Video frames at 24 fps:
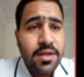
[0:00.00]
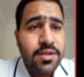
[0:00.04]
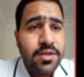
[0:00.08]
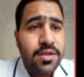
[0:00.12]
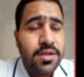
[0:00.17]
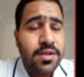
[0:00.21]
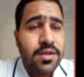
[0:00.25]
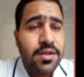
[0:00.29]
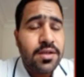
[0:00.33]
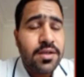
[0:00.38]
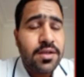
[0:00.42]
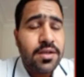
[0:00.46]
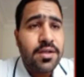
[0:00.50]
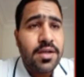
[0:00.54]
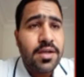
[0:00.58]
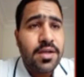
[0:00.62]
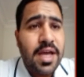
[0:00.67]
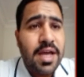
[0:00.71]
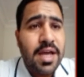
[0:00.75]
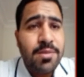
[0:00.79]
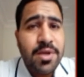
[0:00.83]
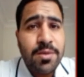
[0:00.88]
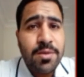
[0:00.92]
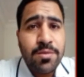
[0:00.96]
آه،
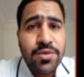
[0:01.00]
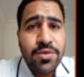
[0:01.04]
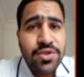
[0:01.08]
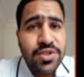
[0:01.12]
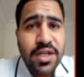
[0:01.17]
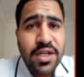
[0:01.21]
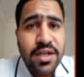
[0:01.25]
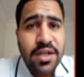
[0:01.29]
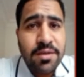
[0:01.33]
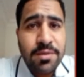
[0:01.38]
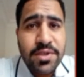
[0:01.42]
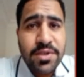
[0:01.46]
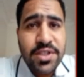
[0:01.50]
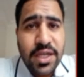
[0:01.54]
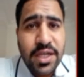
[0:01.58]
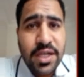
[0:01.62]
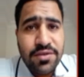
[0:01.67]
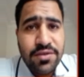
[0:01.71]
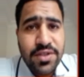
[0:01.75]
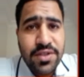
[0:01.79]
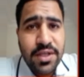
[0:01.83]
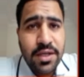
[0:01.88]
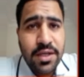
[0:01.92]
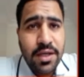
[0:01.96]
عامل مشترك ما
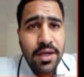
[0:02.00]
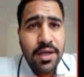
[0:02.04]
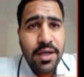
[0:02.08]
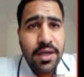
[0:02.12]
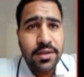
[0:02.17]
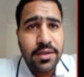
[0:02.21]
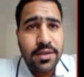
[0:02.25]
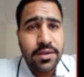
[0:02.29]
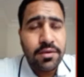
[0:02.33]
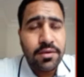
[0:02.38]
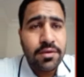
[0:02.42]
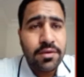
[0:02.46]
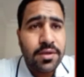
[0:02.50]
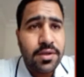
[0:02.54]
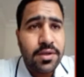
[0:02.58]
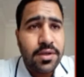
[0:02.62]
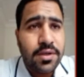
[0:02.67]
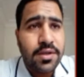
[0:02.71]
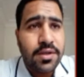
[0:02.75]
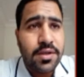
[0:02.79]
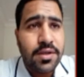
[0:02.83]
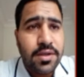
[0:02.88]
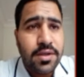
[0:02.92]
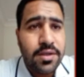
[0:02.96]
تعرفش يلقاه دونك
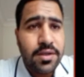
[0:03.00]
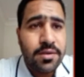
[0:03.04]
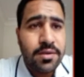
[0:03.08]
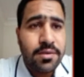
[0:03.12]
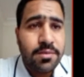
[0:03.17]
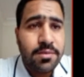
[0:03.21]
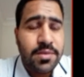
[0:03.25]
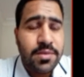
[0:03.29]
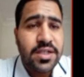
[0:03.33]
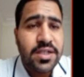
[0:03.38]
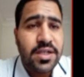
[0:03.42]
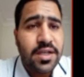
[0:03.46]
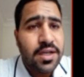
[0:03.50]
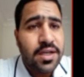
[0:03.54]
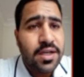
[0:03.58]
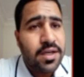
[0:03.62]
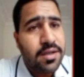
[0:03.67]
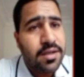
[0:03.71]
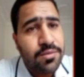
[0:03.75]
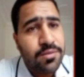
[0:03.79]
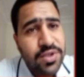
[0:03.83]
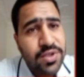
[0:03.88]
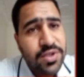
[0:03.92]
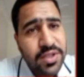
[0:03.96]
آه، ما
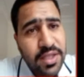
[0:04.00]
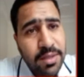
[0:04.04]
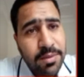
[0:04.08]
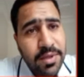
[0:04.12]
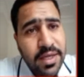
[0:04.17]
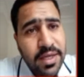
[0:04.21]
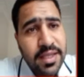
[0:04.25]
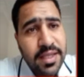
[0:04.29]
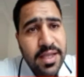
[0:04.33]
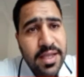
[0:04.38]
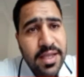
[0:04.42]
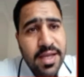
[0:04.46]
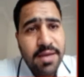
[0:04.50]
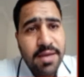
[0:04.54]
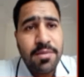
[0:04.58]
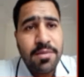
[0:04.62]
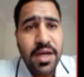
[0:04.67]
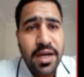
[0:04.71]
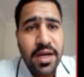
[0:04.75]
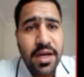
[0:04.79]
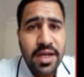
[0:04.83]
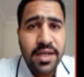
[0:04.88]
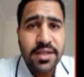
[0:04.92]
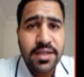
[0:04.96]
متطابقات
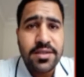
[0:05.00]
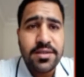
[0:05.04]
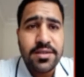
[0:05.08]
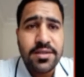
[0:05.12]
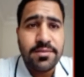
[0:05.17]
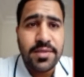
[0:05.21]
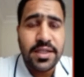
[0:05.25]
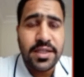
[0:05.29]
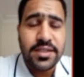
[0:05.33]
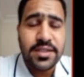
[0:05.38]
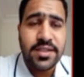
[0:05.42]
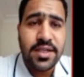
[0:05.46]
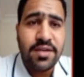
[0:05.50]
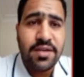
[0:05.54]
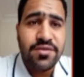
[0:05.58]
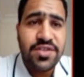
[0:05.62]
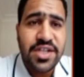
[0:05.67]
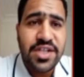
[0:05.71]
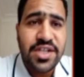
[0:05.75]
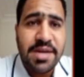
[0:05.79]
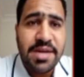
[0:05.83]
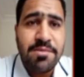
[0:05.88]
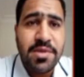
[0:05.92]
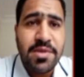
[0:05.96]
الهامه خلاص ما
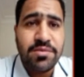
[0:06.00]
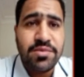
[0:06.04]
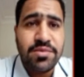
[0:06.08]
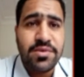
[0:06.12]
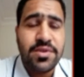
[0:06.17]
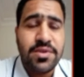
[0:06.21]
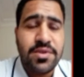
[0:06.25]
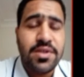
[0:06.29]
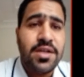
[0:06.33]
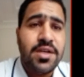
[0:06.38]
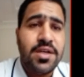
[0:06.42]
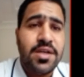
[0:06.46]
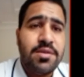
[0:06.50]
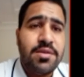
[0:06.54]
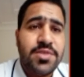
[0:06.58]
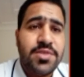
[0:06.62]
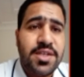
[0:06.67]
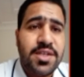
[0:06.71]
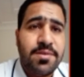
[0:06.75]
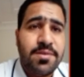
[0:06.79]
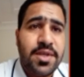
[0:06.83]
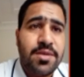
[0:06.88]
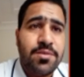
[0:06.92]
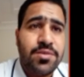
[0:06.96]
تعرفش يعمل
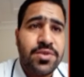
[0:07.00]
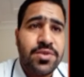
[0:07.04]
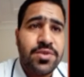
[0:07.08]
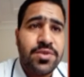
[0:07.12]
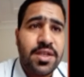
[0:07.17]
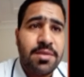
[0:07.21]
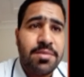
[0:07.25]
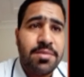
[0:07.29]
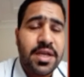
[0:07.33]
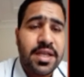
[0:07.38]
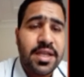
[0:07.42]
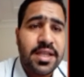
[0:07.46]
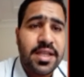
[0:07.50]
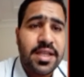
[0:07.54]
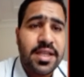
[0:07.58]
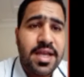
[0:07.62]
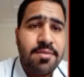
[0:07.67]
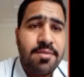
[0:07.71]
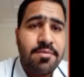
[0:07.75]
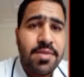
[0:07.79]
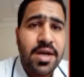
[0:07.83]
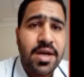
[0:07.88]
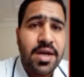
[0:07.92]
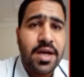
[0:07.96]
باستعمال المتطابقات
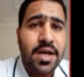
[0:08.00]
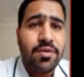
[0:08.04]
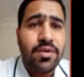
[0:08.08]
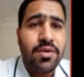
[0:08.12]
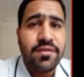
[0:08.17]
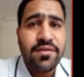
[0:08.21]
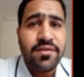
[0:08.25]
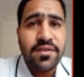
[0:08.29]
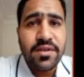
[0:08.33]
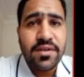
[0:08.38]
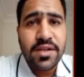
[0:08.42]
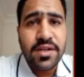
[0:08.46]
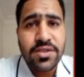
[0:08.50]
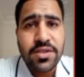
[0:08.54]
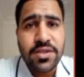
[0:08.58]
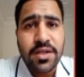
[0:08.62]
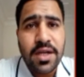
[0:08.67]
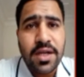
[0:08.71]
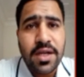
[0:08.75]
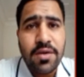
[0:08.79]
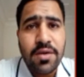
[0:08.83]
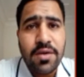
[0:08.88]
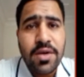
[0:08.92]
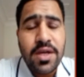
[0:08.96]
الهامه اولا في
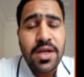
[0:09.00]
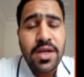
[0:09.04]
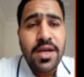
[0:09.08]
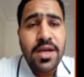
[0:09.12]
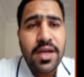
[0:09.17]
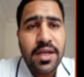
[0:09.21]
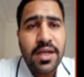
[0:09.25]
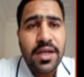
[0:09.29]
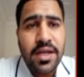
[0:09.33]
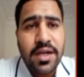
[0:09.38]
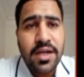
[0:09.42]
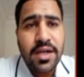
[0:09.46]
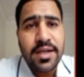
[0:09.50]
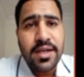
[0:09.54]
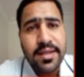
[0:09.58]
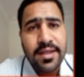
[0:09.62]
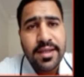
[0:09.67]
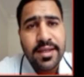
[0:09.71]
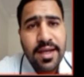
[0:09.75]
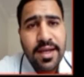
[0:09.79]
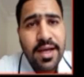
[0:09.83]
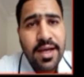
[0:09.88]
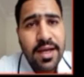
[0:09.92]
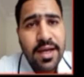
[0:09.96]
النشر او احيانا
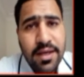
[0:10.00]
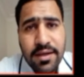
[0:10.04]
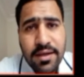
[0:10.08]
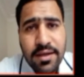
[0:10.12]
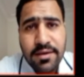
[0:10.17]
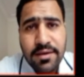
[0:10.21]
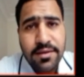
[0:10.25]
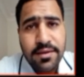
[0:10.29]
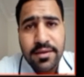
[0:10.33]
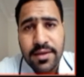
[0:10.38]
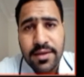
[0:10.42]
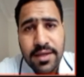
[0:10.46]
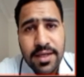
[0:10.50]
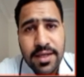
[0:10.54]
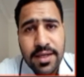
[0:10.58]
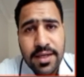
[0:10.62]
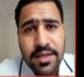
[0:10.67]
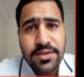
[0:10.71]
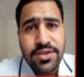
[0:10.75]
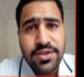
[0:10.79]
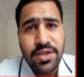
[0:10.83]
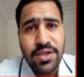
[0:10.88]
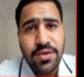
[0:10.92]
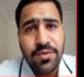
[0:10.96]
كتلقى
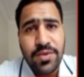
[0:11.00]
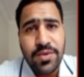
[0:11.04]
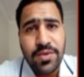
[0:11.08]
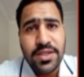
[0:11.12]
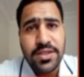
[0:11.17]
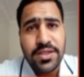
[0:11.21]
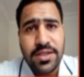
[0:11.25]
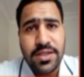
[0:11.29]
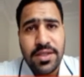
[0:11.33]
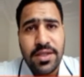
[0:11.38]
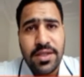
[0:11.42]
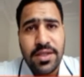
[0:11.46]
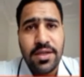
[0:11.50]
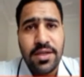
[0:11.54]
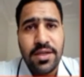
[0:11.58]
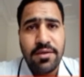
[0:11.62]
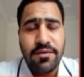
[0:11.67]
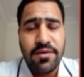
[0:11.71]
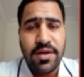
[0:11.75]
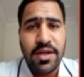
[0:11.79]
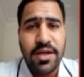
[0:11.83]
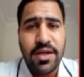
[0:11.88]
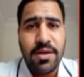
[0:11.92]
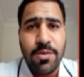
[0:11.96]
راه شي حوايج
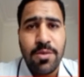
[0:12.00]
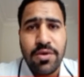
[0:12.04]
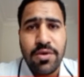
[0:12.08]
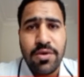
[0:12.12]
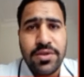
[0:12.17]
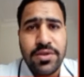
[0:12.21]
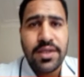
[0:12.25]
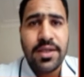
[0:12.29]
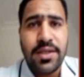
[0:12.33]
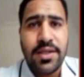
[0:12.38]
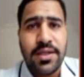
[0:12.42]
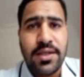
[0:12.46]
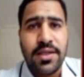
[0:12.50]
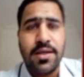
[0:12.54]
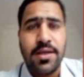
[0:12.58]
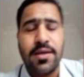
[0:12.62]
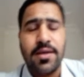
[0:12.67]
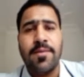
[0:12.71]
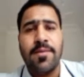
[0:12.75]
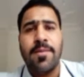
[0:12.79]
لي فريمون تي